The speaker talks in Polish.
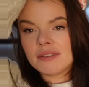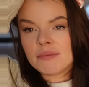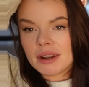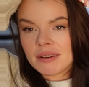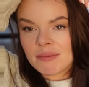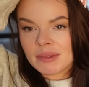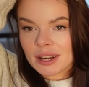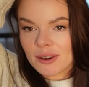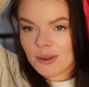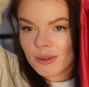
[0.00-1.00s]
wybrałam
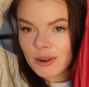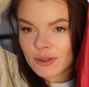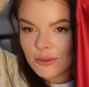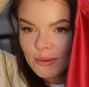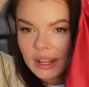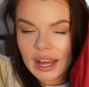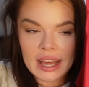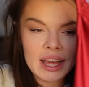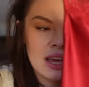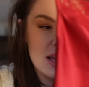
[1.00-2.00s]
taką
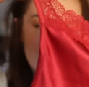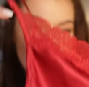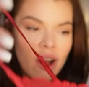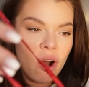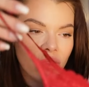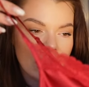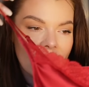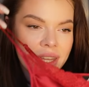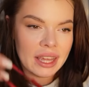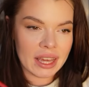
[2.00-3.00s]
koszulkę i
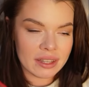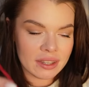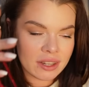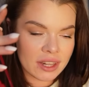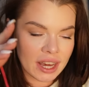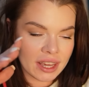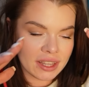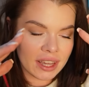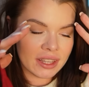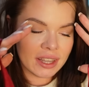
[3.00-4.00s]
ona jest,
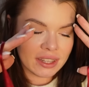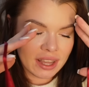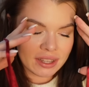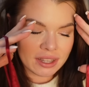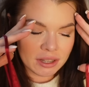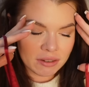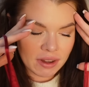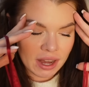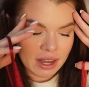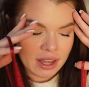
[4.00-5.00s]
czekajcie, nie
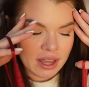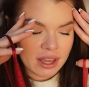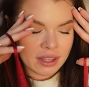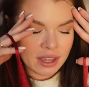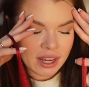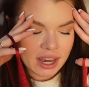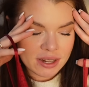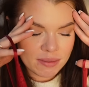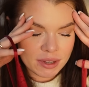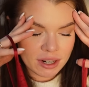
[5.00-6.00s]
satynowa, nie
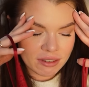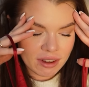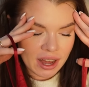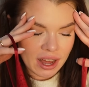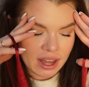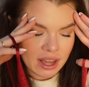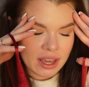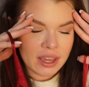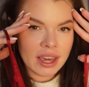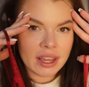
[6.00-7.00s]
kaszmirowa,
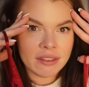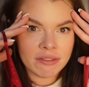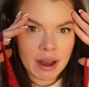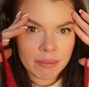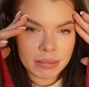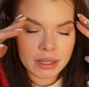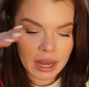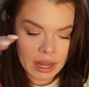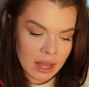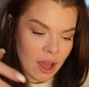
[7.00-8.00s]

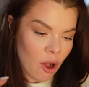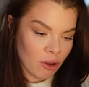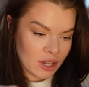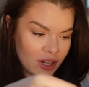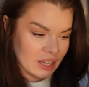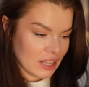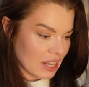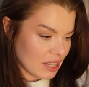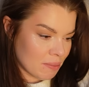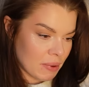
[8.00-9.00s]
jedwabna. Chociaż jak
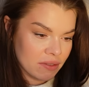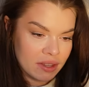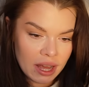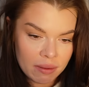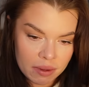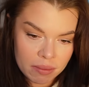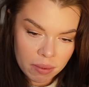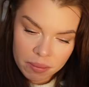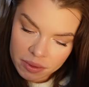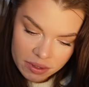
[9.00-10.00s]
teraz sprawdzałam,
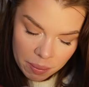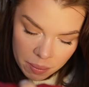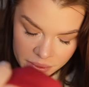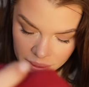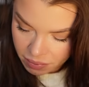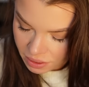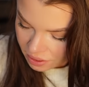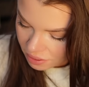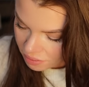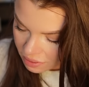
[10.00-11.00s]
bo, bo zapominam,
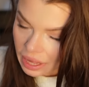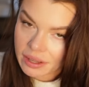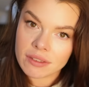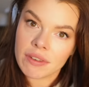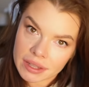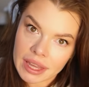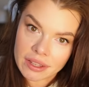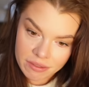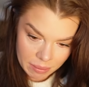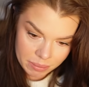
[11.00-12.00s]
yy, nazwa
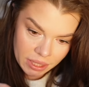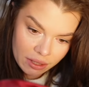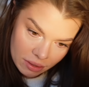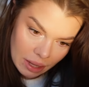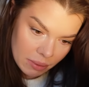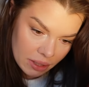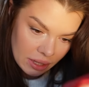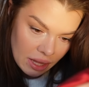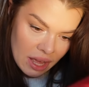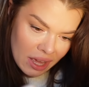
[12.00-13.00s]
jedwab, nie? To dla mnie
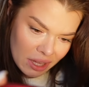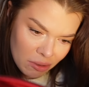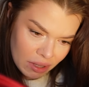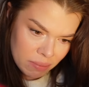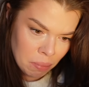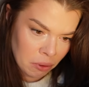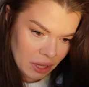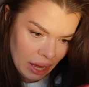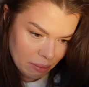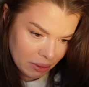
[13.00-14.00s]
ten. I tu jest
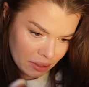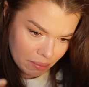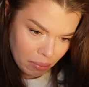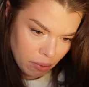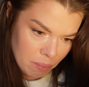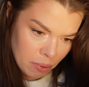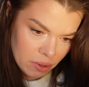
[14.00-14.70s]
poliamid, po,